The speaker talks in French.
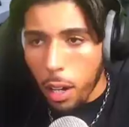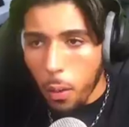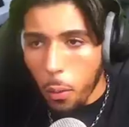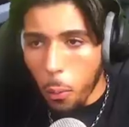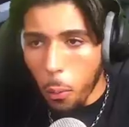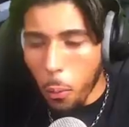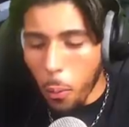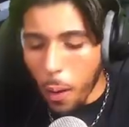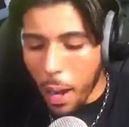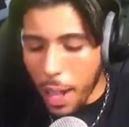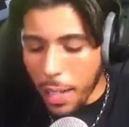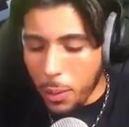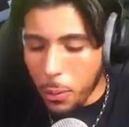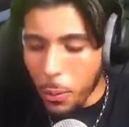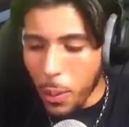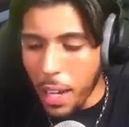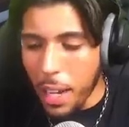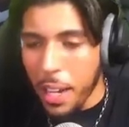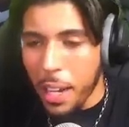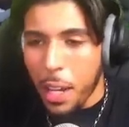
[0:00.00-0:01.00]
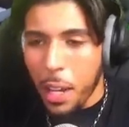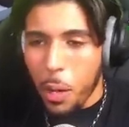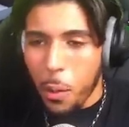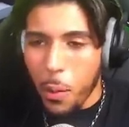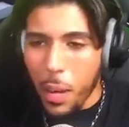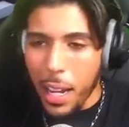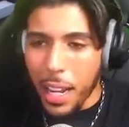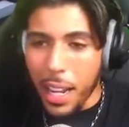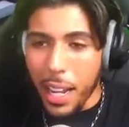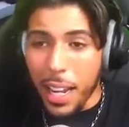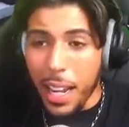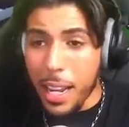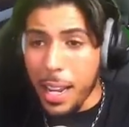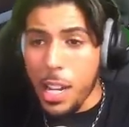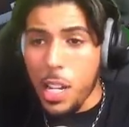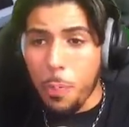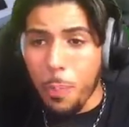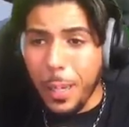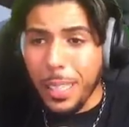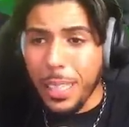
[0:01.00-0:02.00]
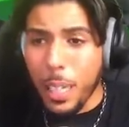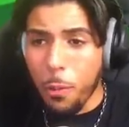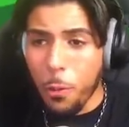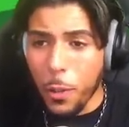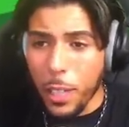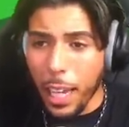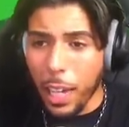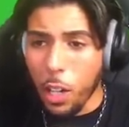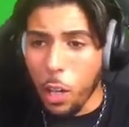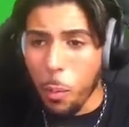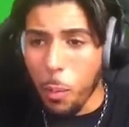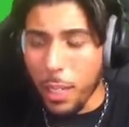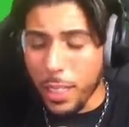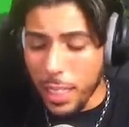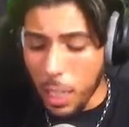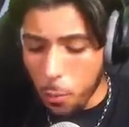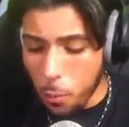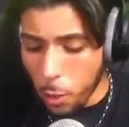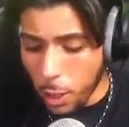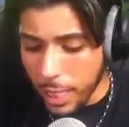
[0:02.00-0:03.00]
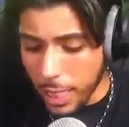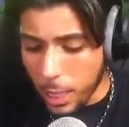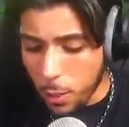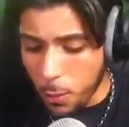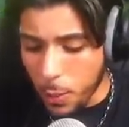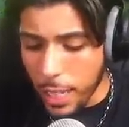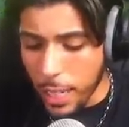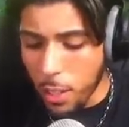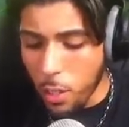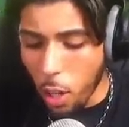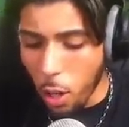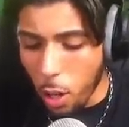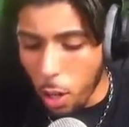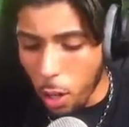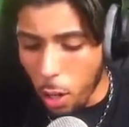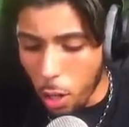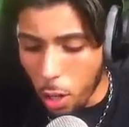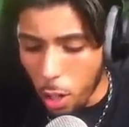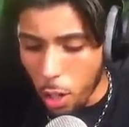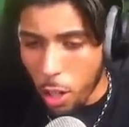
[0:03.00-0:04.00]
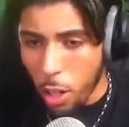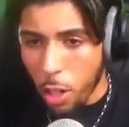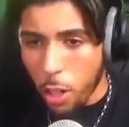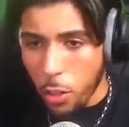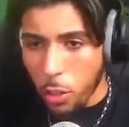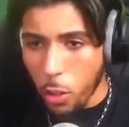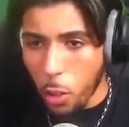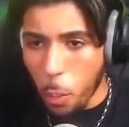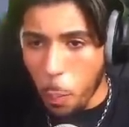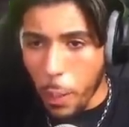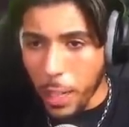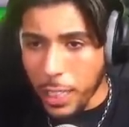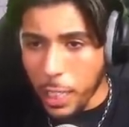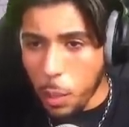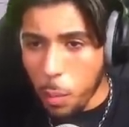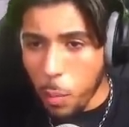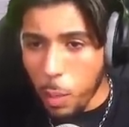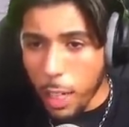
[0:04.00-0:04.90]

What, ouais. Ouais, là, là je pense qu'il faudrait commencer vu que ça se finit dans dans pratiquement